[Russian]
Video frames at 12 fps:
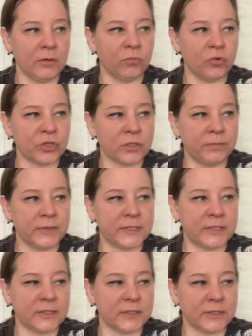Может
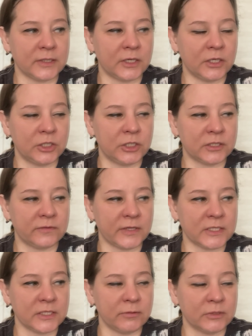быть, э, ХГЧ
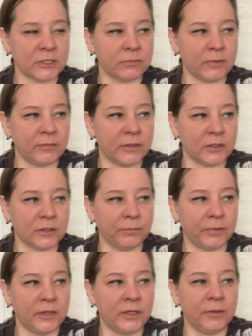связано именно с моментом
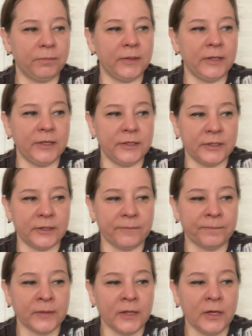прикрепления.